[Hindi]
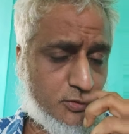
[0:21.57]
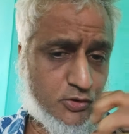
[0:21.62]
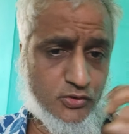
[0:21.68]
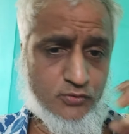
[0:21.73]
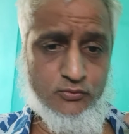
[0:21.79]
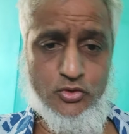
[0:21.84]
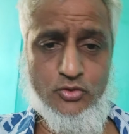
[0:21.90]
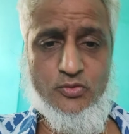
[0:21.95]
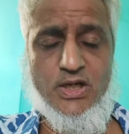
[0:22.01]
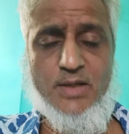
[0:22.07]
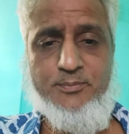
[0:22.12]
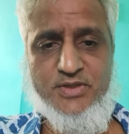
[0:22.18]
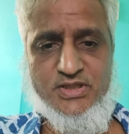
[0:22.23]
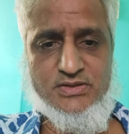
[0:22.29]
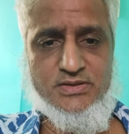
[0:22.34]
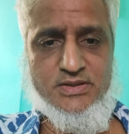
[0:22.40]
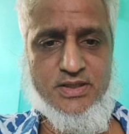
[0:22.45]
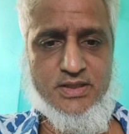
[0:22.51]
और वो
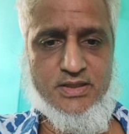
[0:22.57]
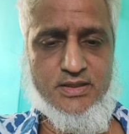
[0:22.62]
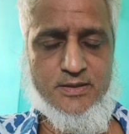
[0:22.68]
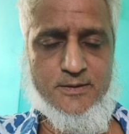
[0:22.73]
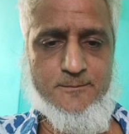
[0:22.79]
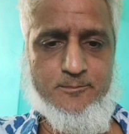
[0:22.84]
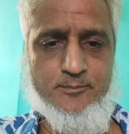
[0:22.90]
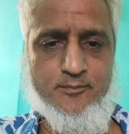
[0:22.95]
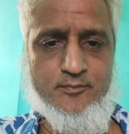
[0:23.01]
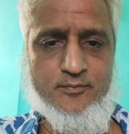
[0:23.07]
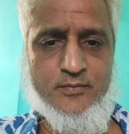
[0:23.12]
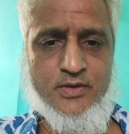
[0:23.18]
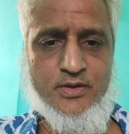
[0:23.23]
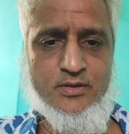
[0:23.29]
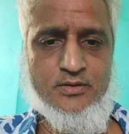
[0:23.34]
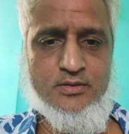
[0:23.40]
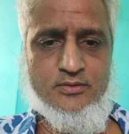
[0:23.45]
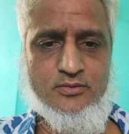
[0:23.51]
वापस नहीं आ रहा है
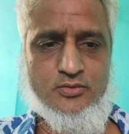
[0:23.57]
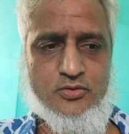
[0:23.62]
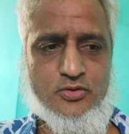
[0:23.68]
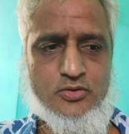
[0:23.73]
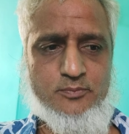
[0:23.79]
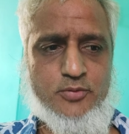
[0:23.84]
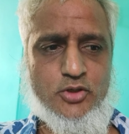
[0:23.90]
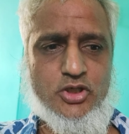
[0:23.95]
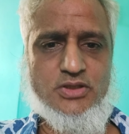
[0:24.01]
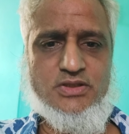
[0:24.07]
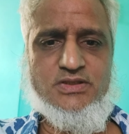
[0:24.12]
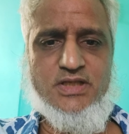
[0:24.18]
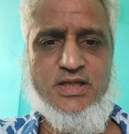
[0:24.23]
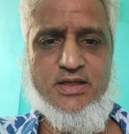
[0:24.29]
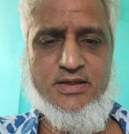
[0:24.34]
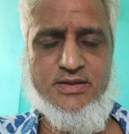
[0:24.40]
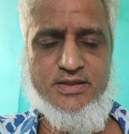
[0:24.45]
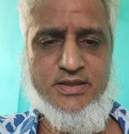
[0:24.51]
तो बहुत
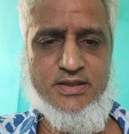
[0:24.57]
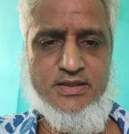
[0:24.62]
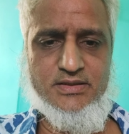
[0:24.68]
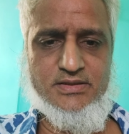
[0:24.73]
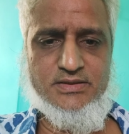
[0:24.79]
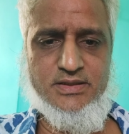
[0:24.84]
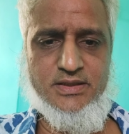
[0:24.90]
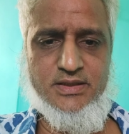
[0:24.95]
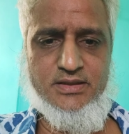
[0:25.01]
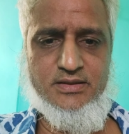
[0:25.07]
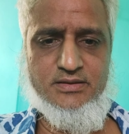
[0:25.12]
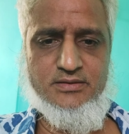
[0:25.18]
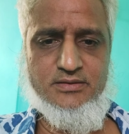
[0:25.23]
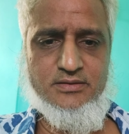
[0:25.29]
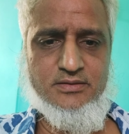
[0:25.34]
सारा रियल इस्टेट